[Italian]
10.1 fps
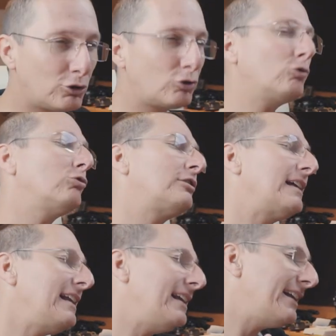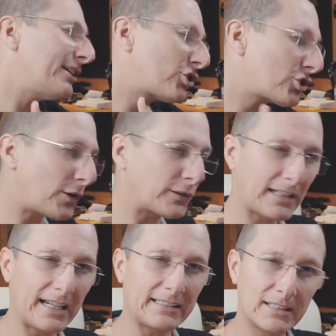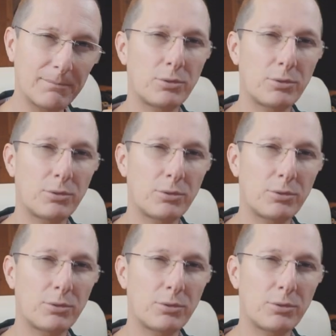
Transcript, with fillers: tutte le shortcut